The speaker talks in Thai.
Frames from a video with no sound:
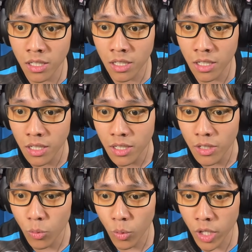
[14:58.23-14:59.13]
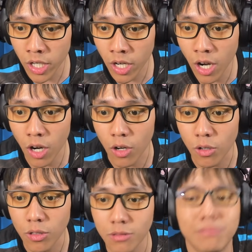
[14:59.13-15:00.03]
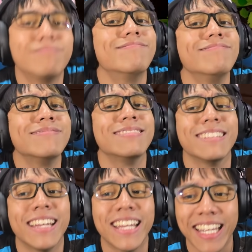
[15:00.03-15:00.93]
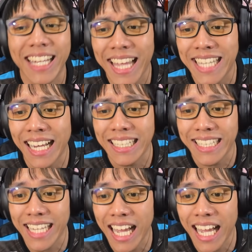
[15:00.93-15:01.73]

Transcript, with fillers: ฮะว้าวง่ายจังเล